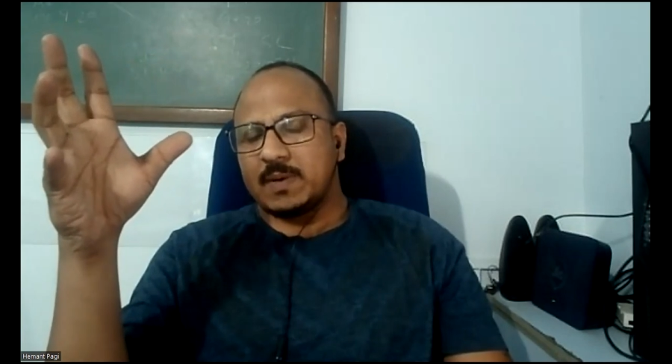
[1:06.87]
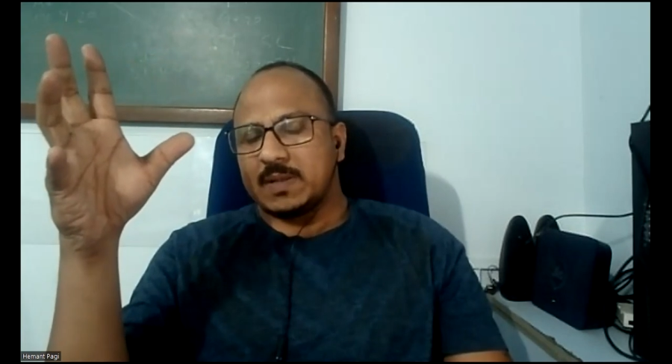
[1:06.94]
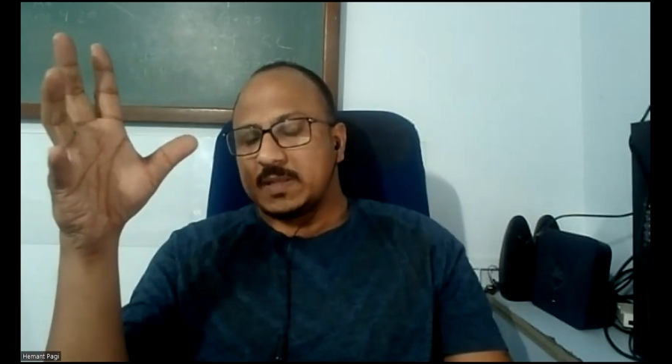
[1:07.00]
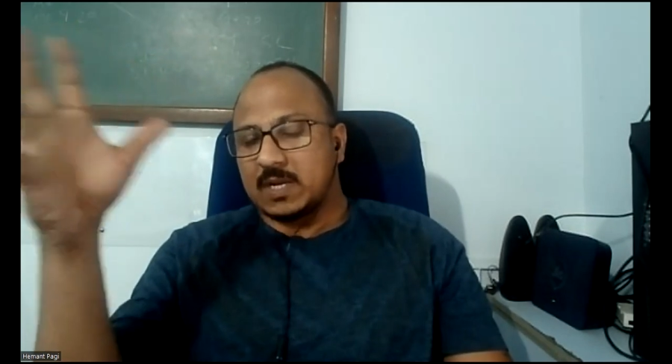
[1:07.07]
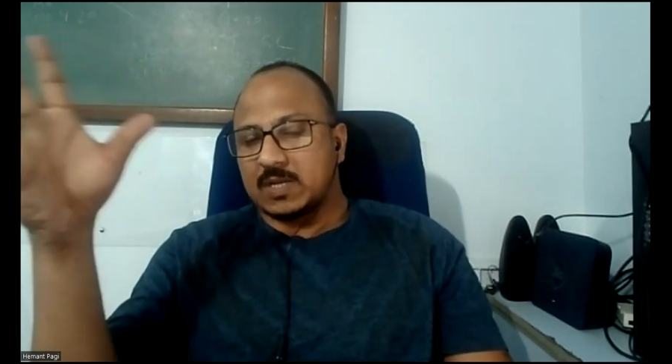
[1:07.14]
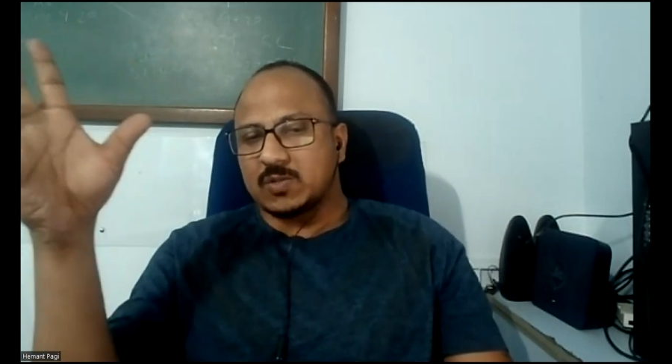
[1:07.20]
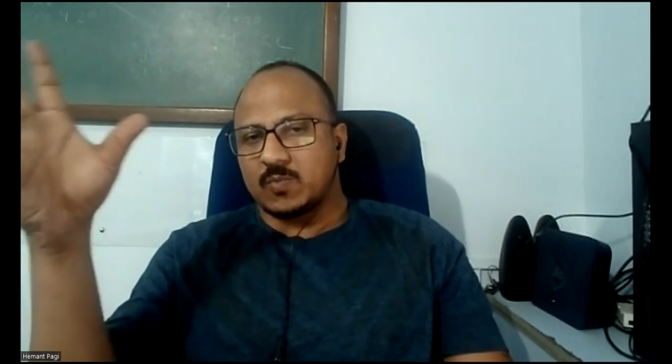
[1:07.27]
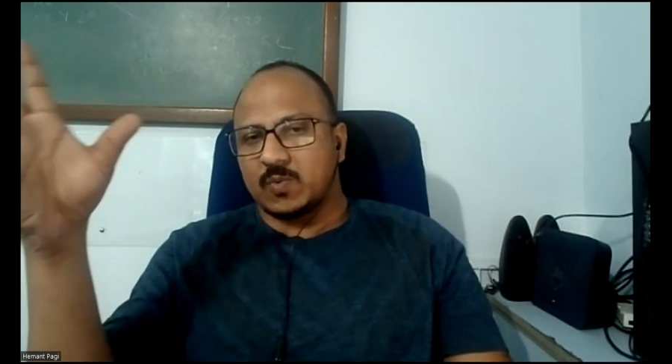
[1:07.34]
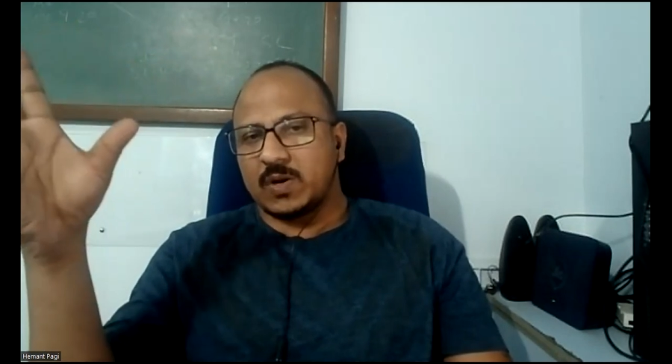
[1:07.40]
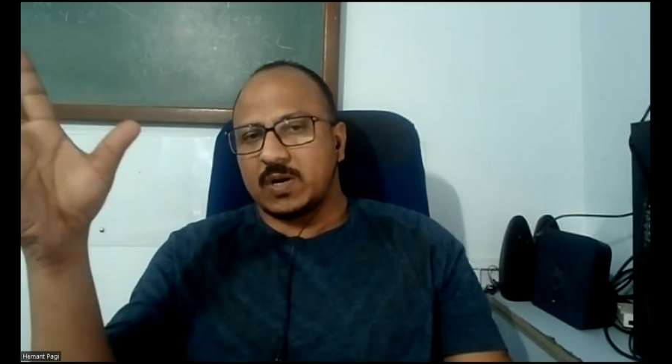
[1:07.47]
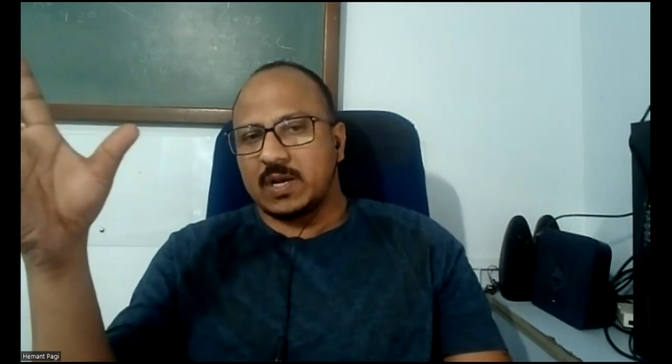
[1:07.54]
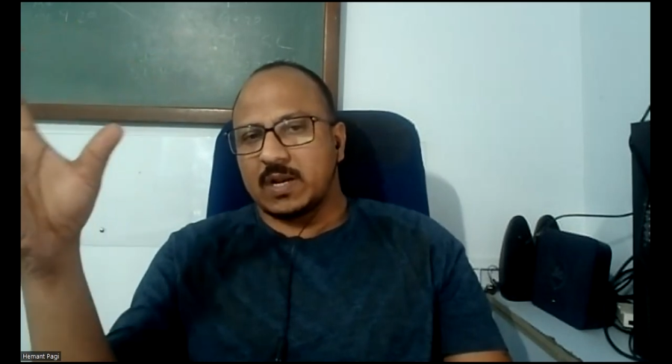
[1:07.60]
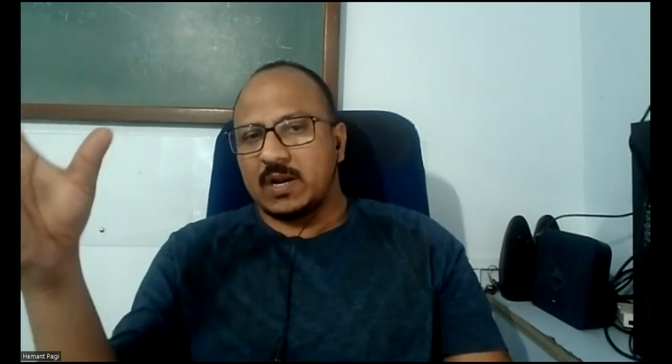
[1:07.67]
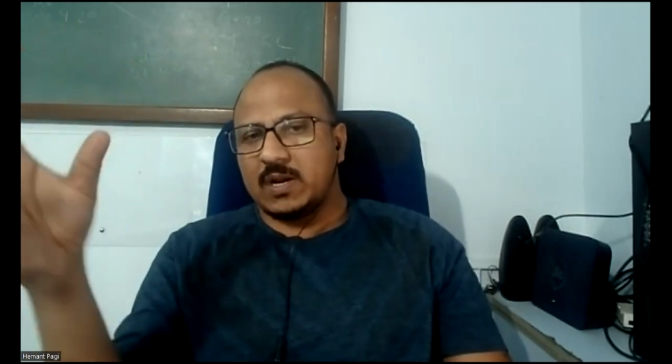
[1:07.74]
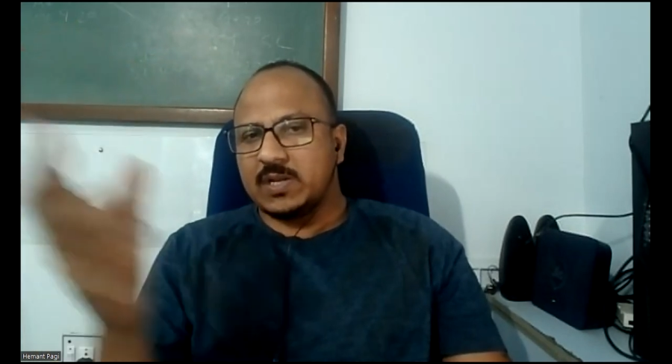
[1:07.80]
पंद्रह सौ पॉइंट
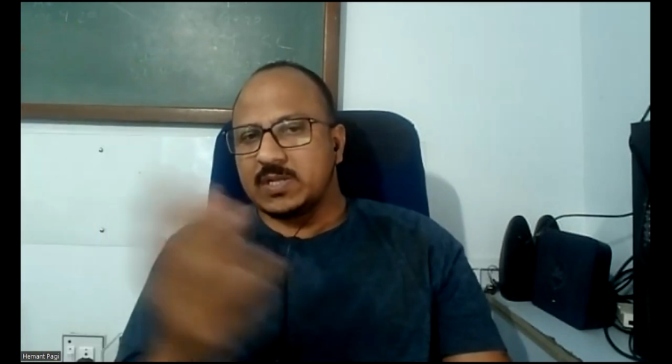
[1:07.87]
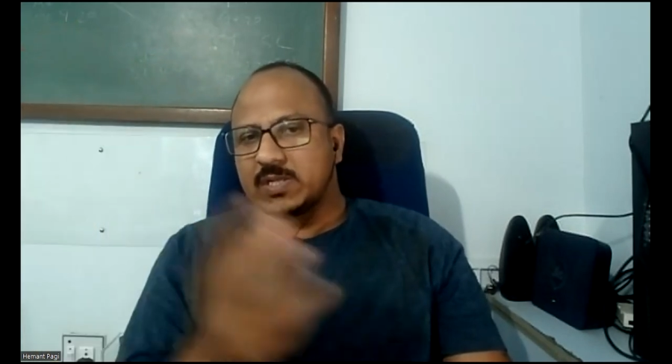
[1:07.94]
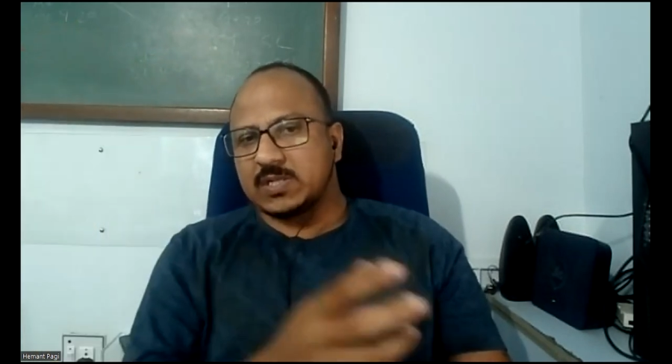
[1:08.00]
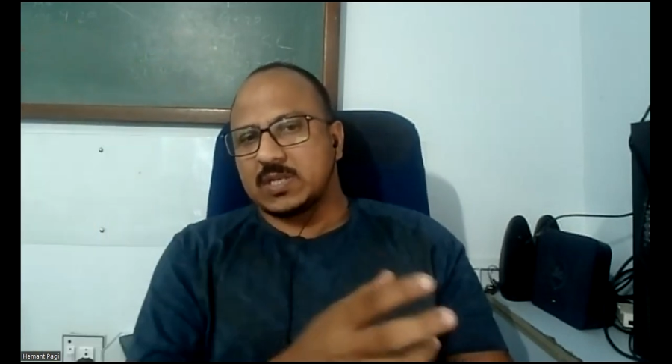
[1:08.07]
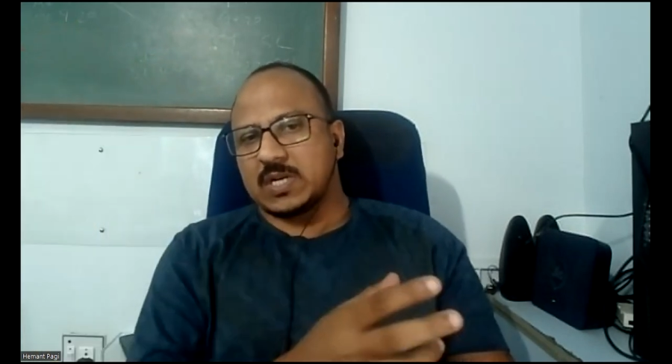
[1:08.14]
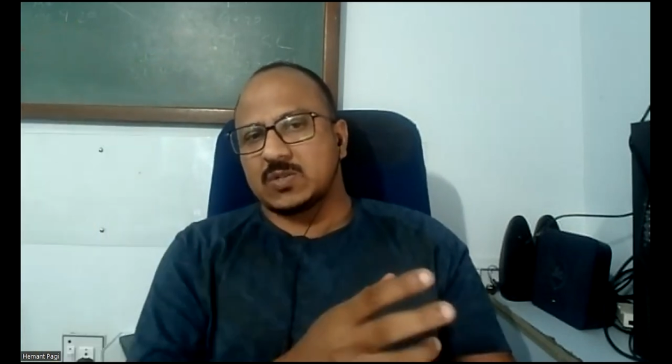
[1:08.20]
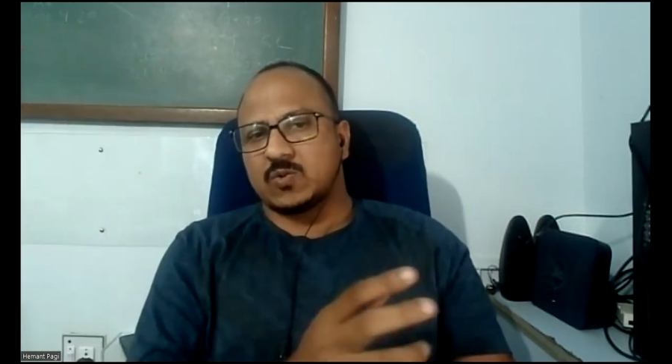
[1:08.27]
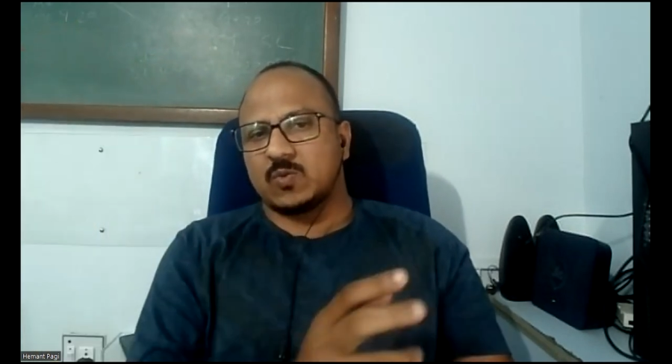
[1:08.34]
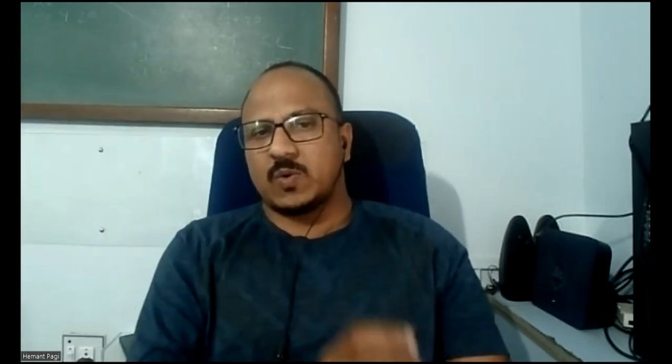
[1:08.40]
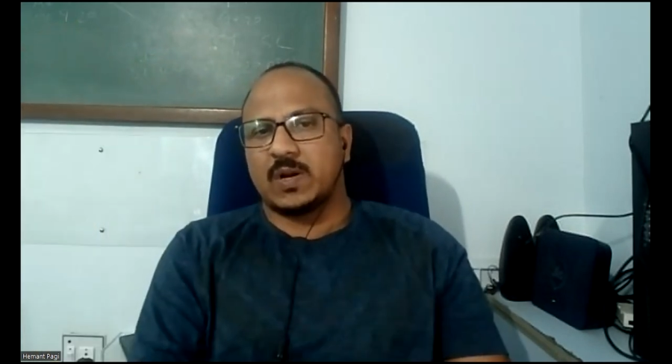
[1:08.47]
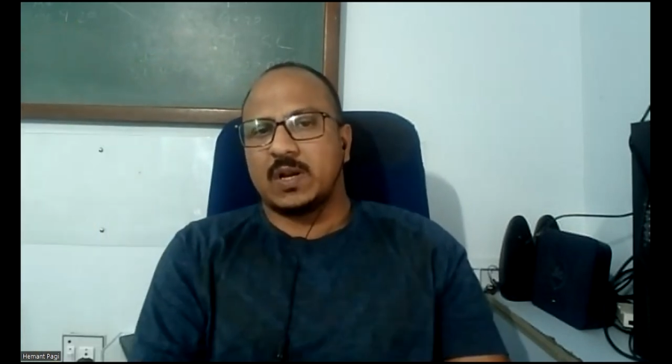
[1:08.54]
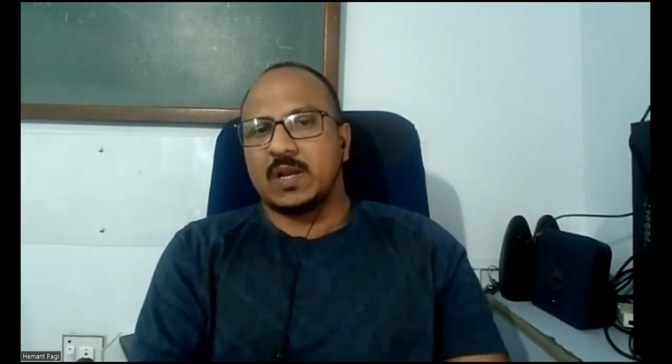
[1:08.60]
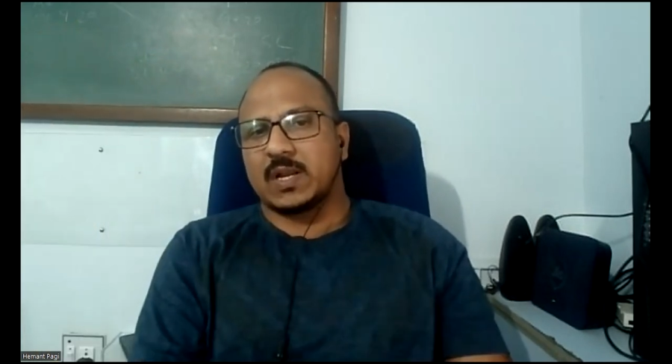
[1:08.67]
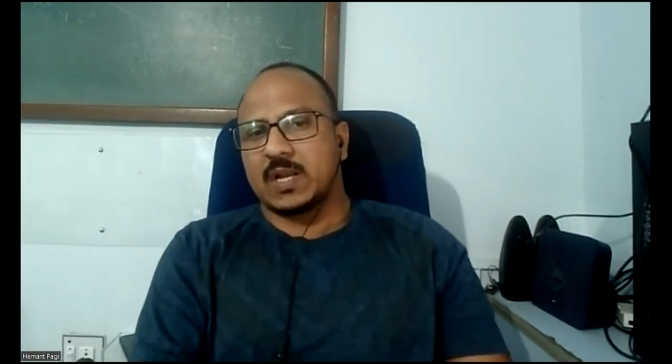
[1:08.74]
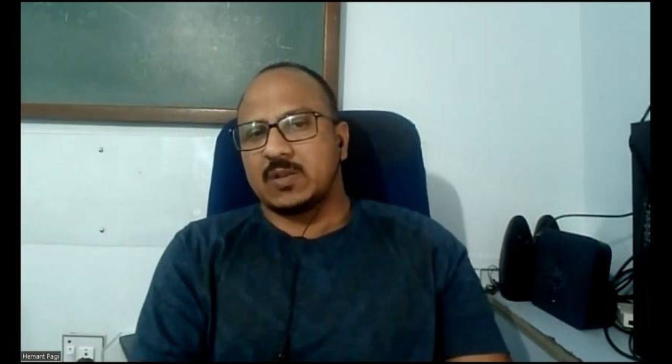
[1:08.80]
लग रहा है नीचे चार सौ
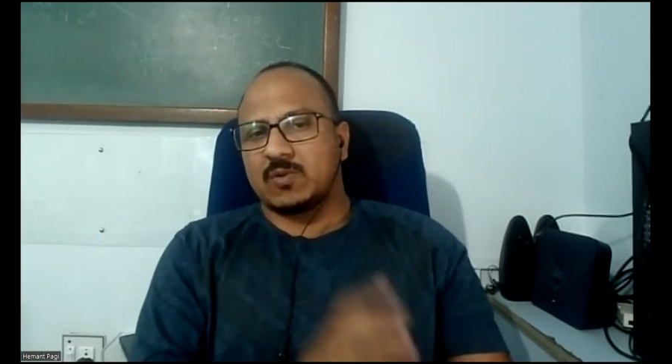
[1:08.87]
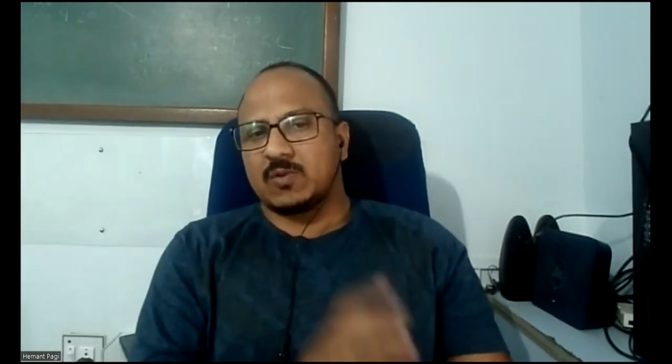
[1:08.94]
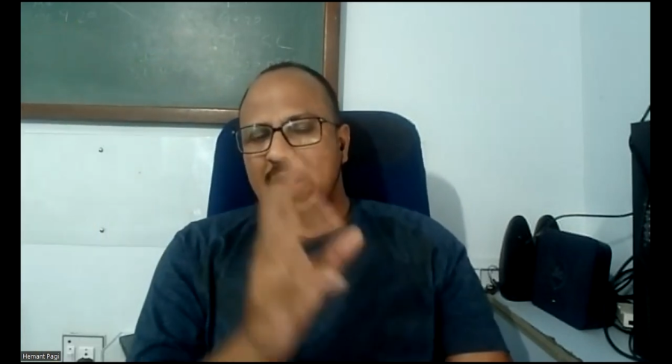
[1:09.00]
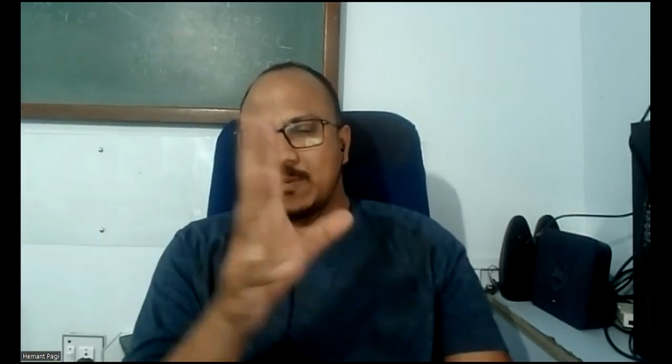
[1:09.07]
पॉइंट लग रहा है तो